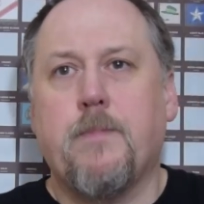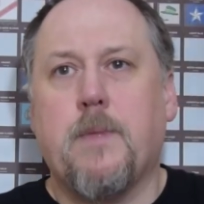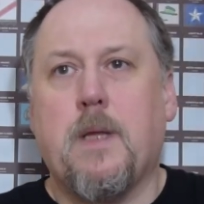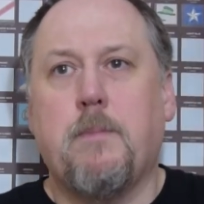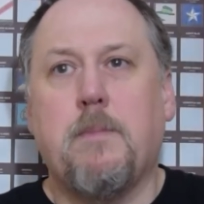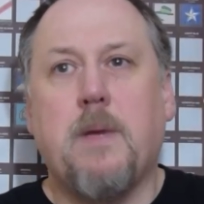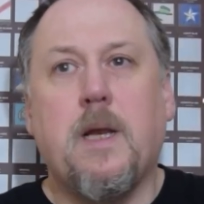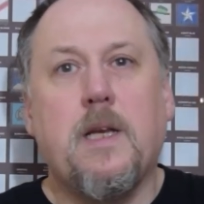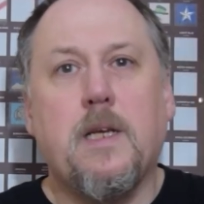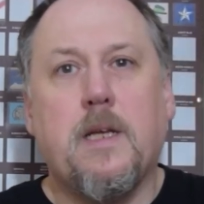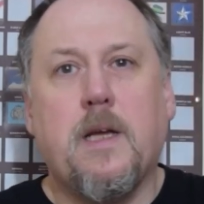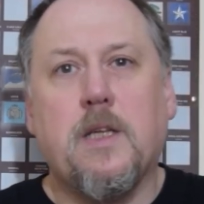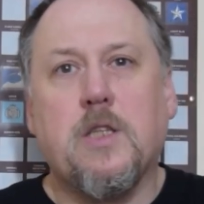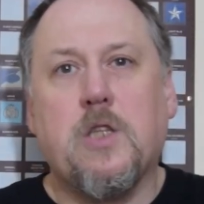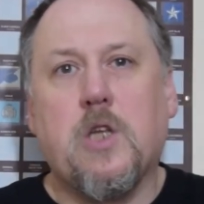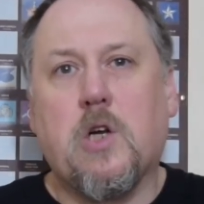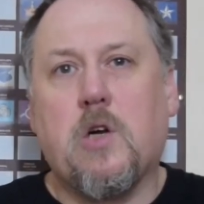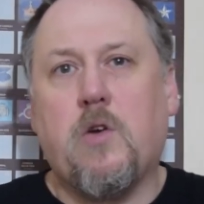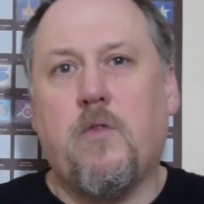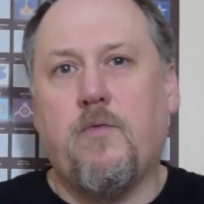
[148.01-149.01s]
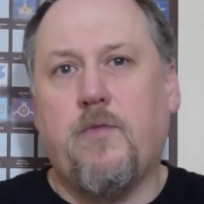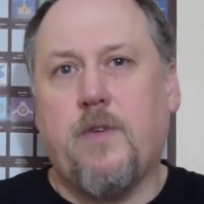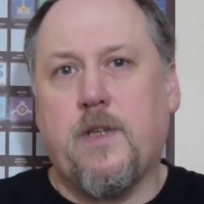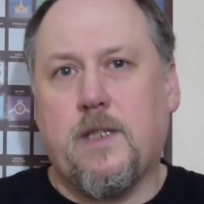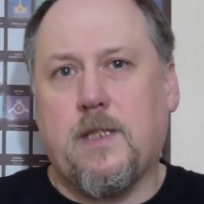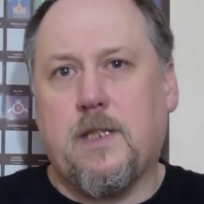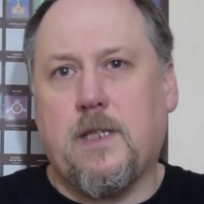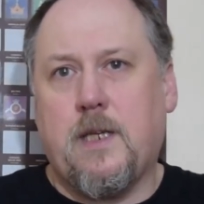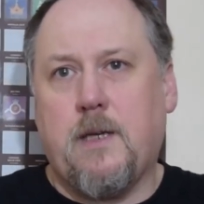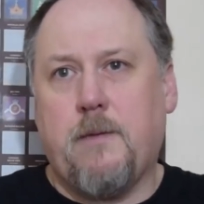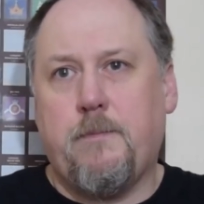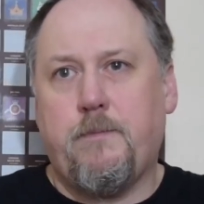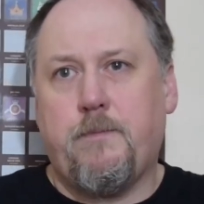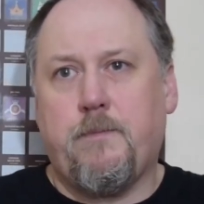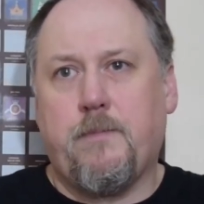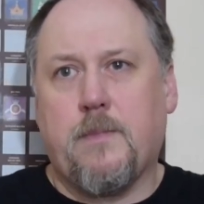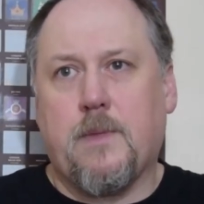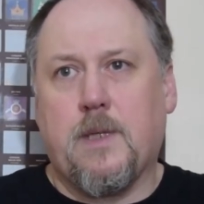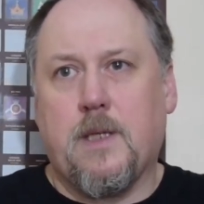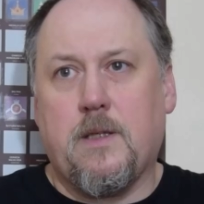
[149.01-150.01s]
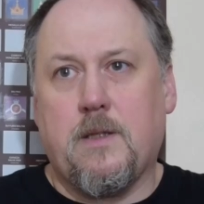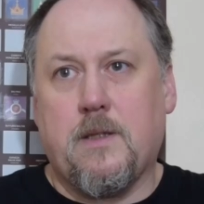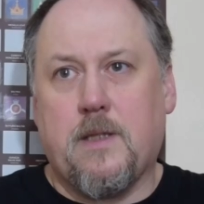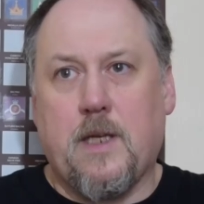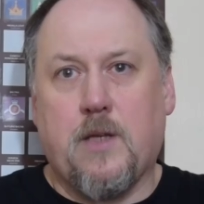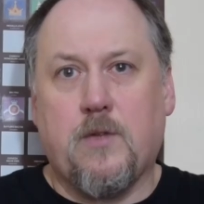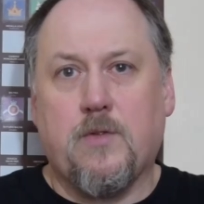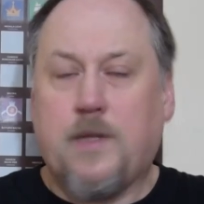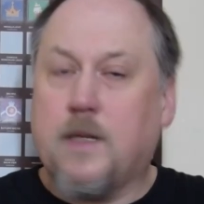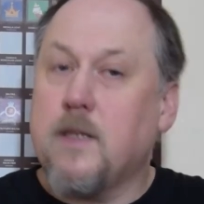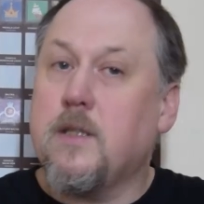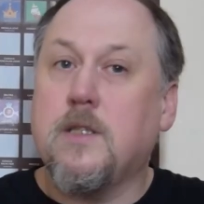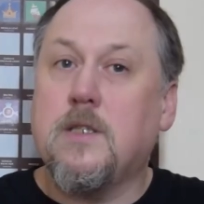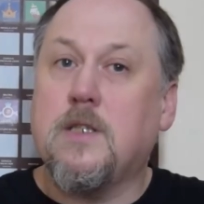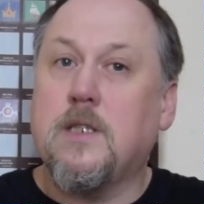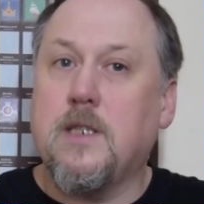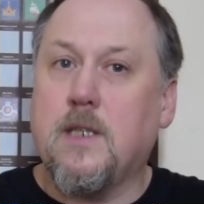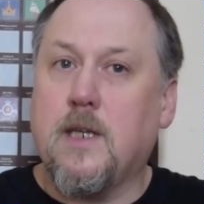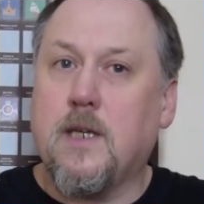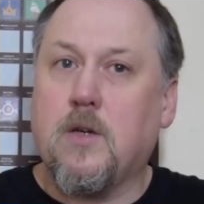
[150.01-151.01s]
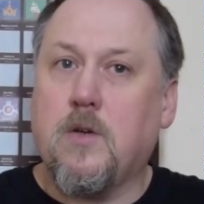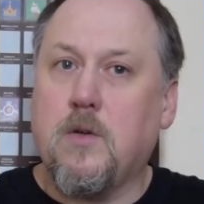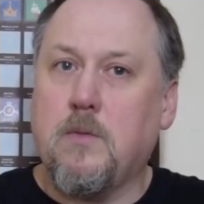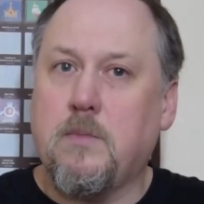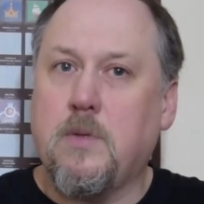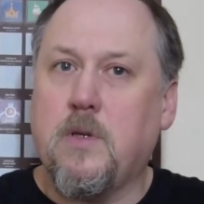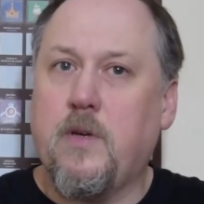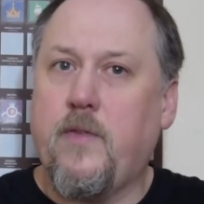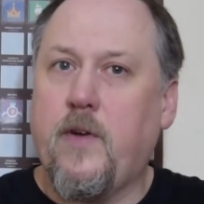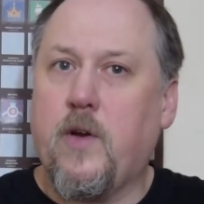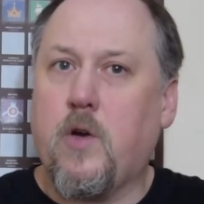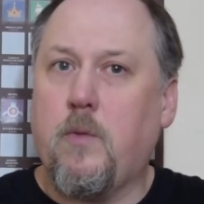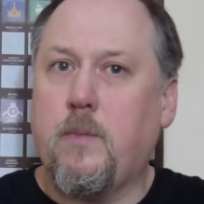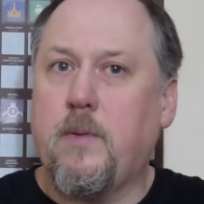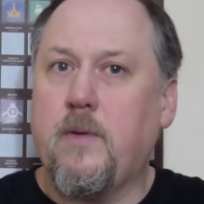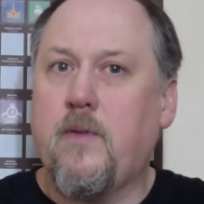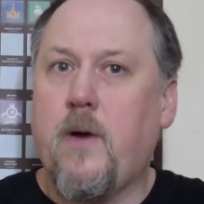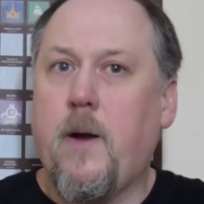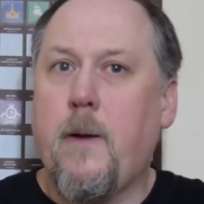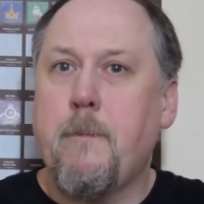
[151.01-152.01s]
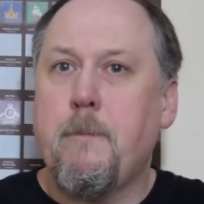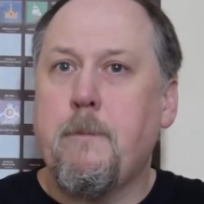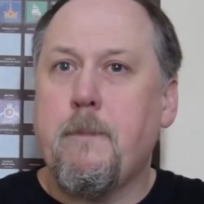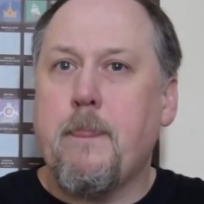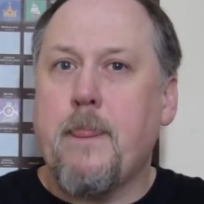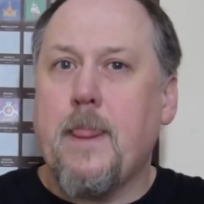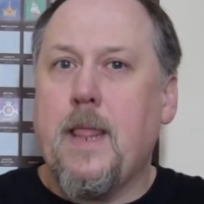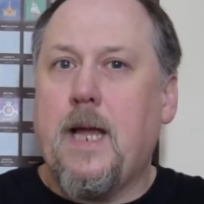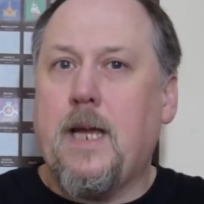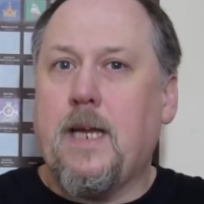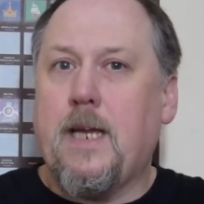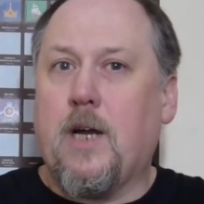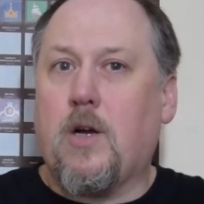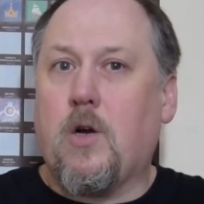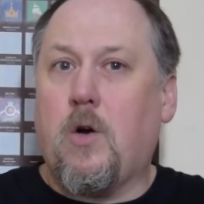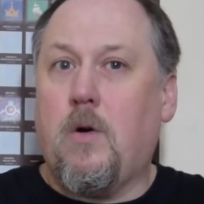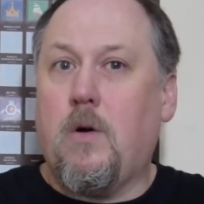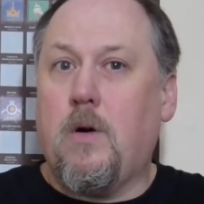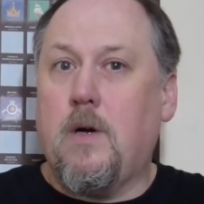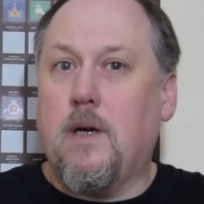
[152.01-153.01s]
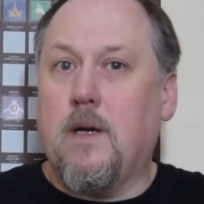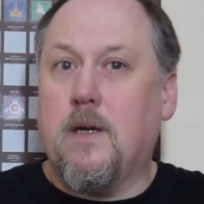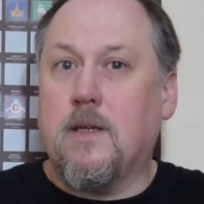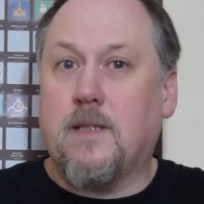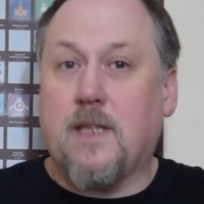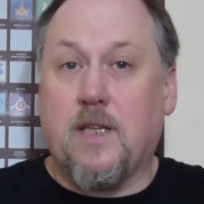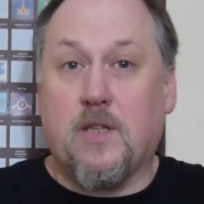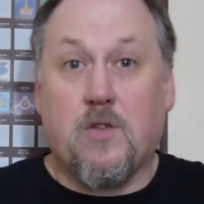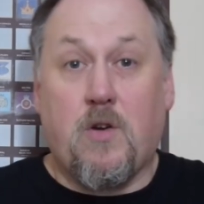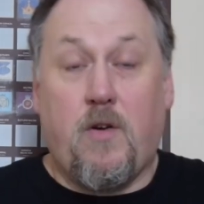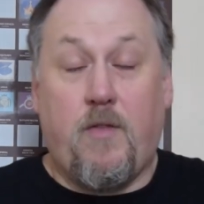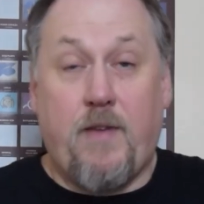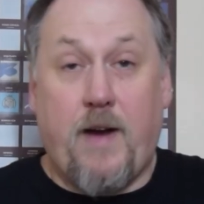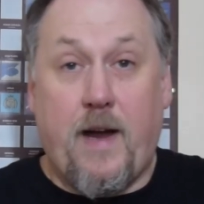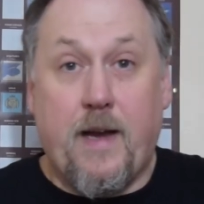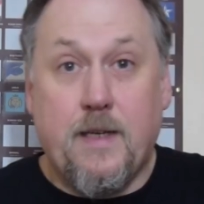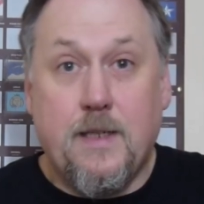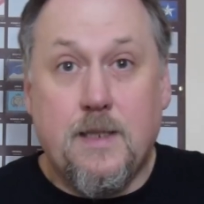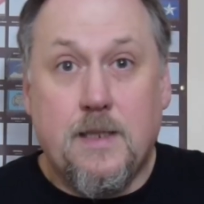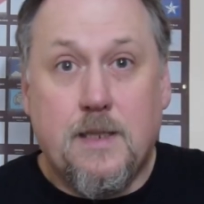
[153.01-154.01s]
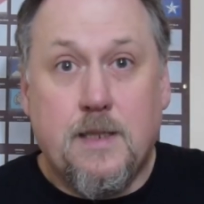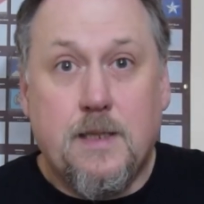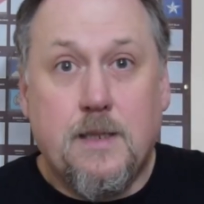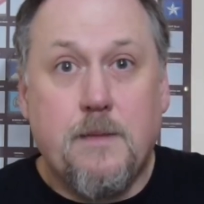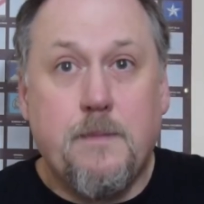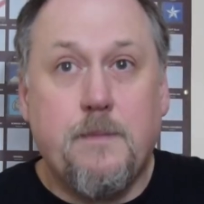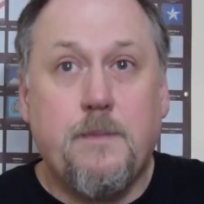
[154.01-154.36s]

Mieli na taką wersję mm, tego tradycyjnego imbirowego piwa jako e, Tesco Finest.